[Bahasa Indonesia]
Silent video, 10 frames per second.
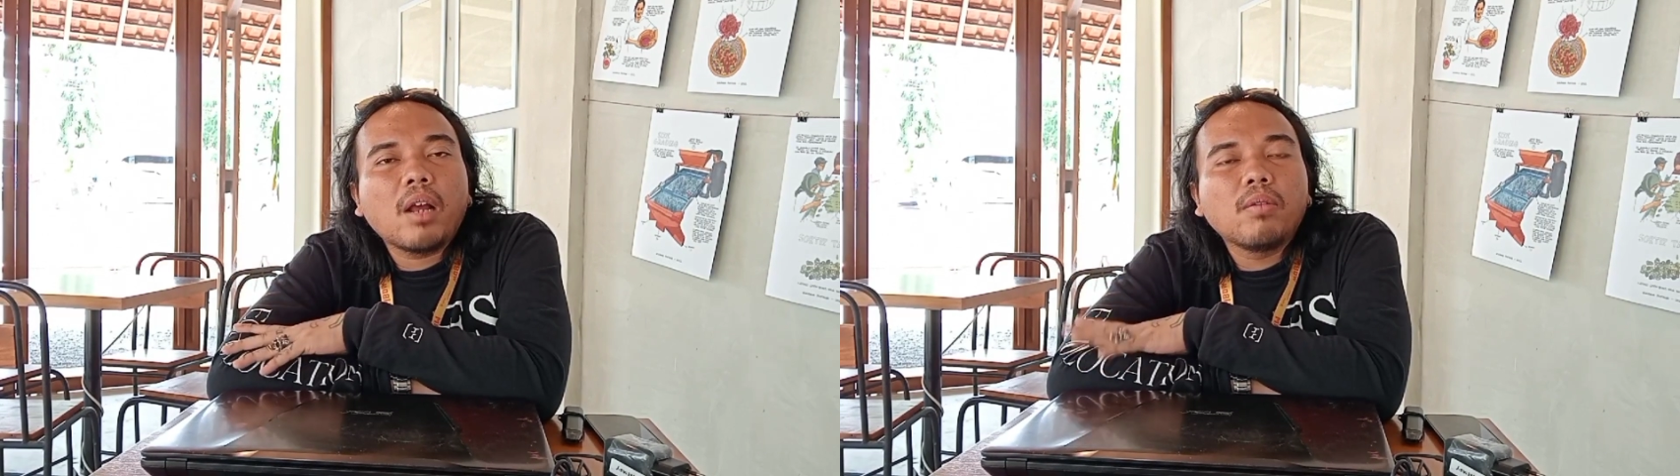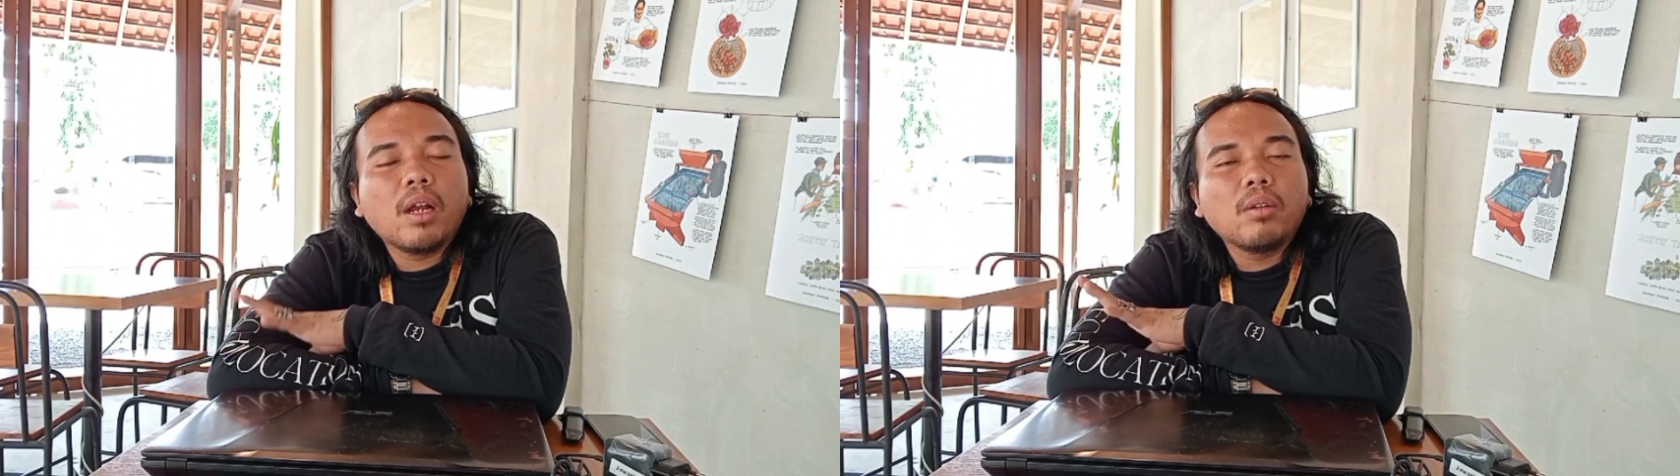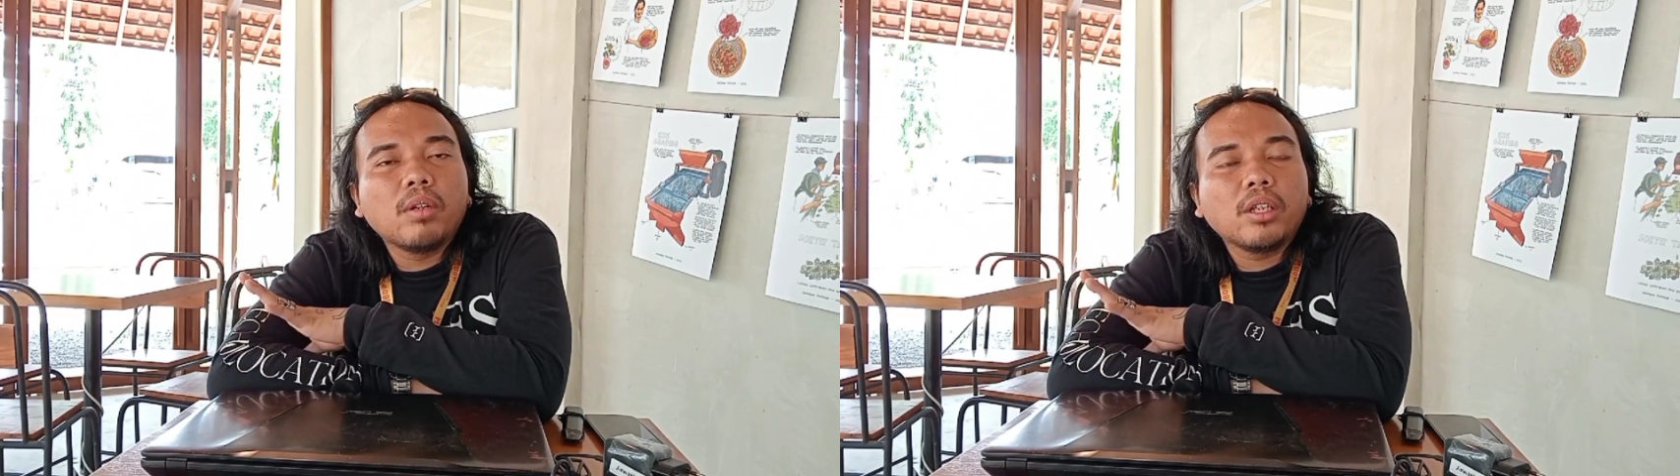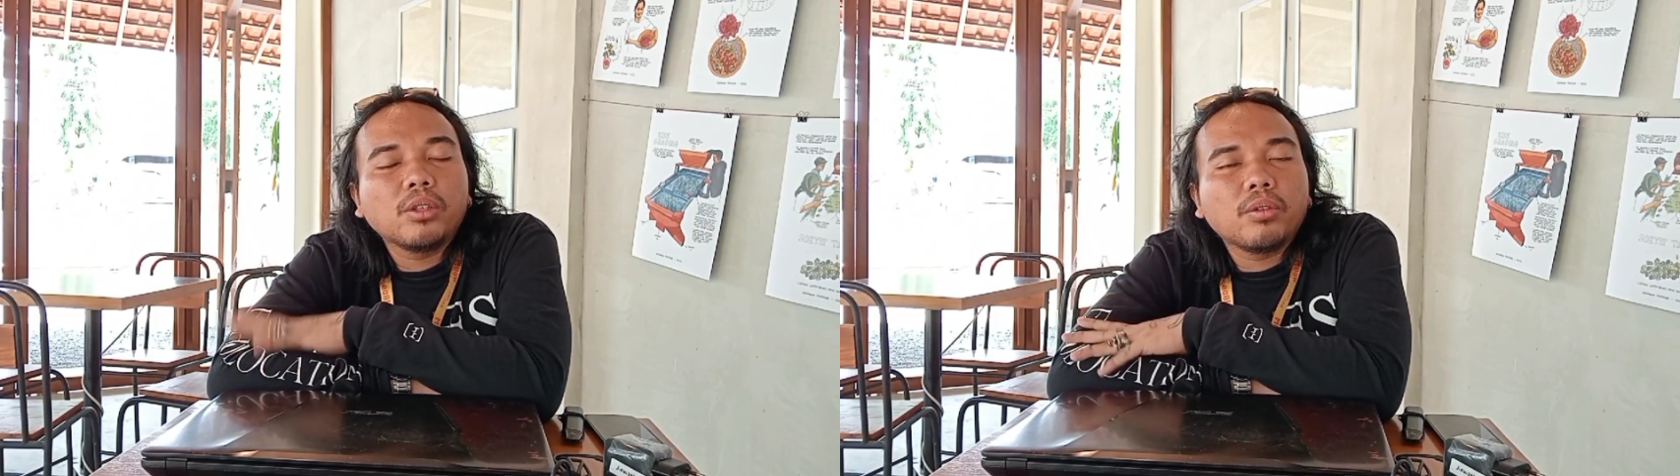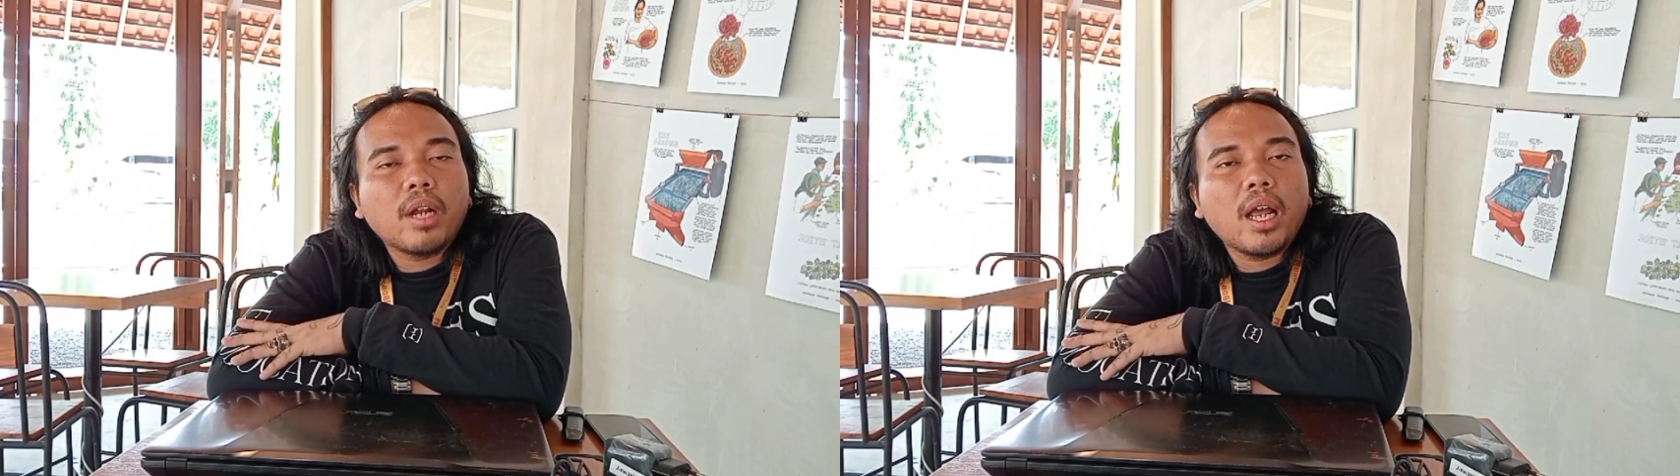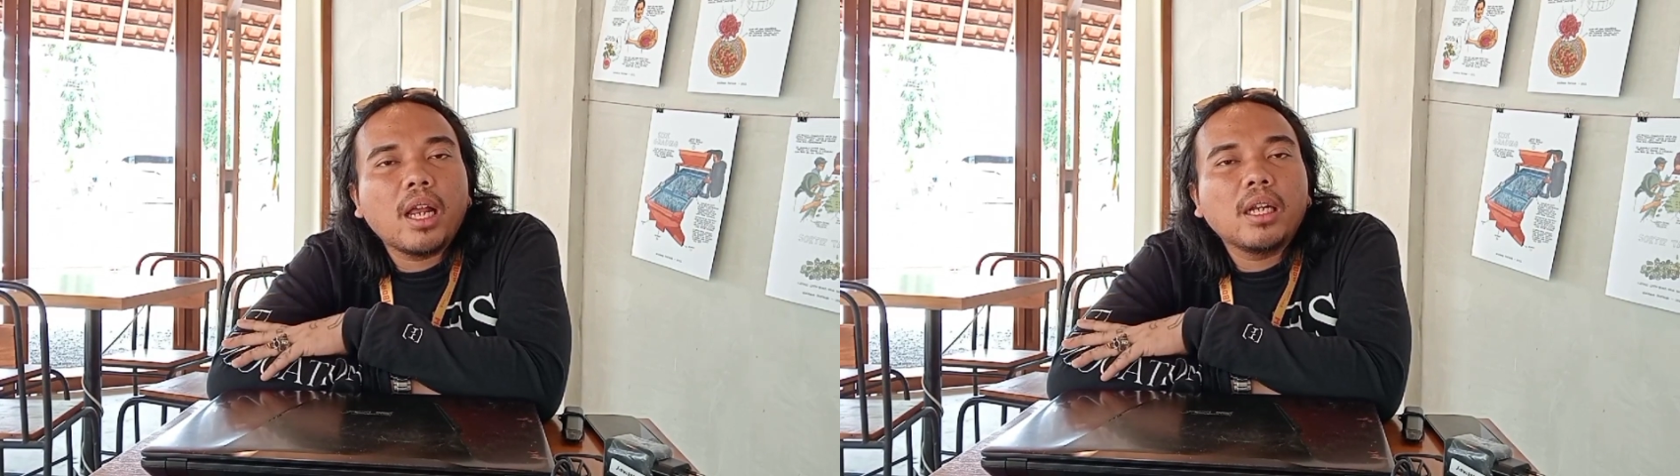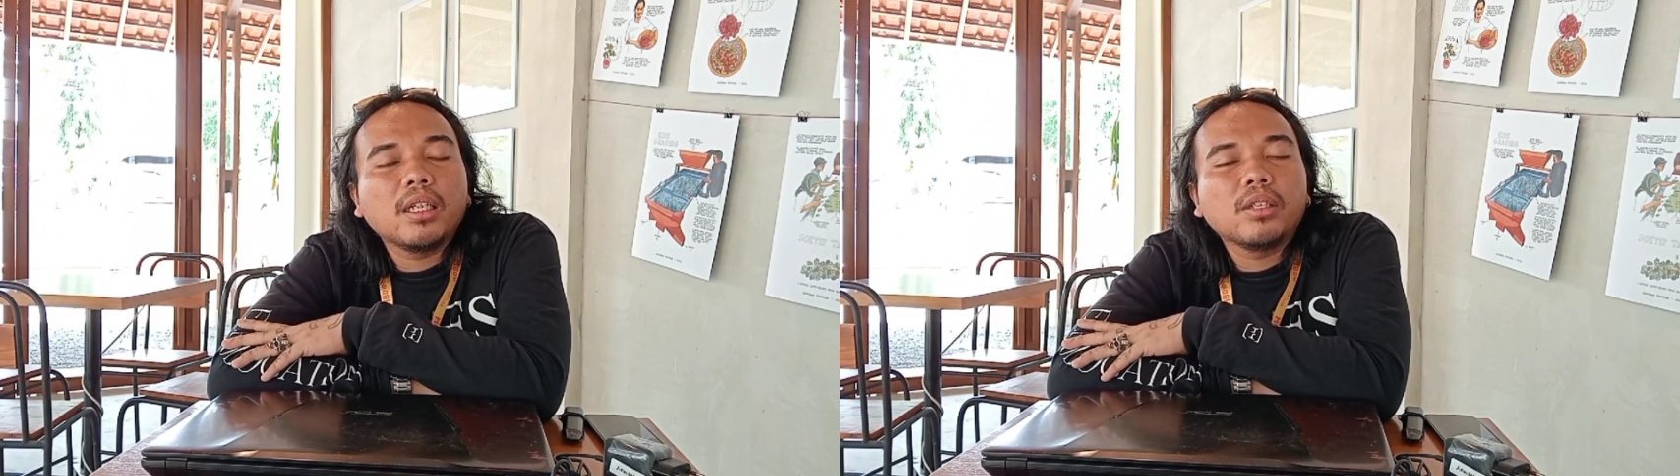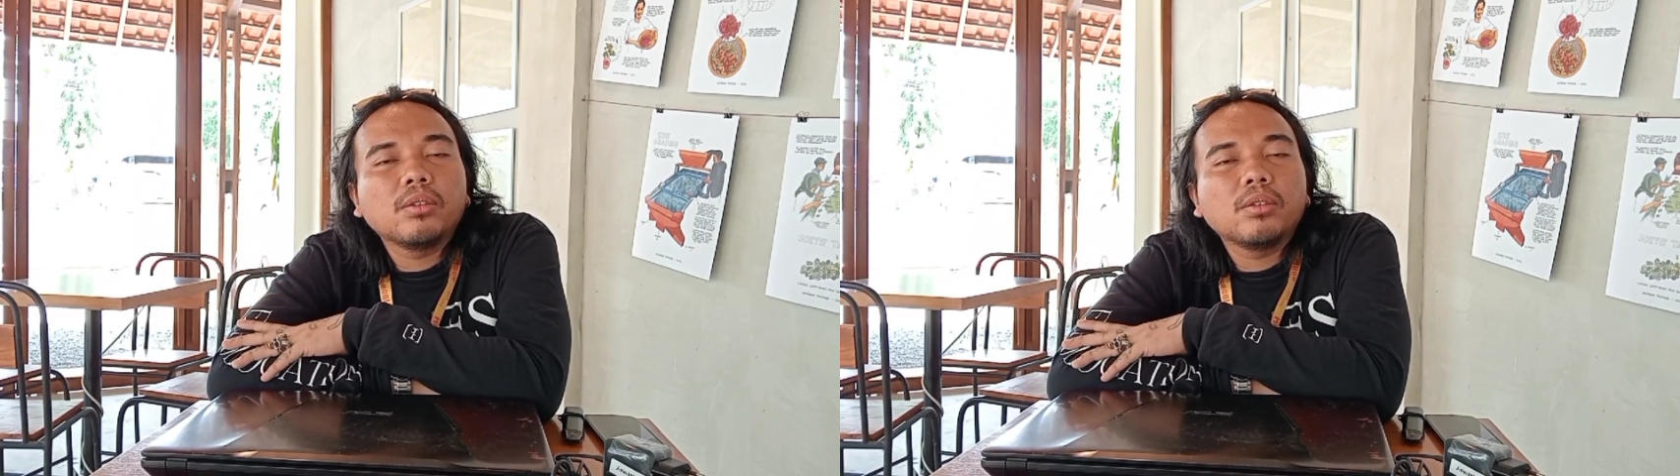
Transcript: lagu-lagu nasional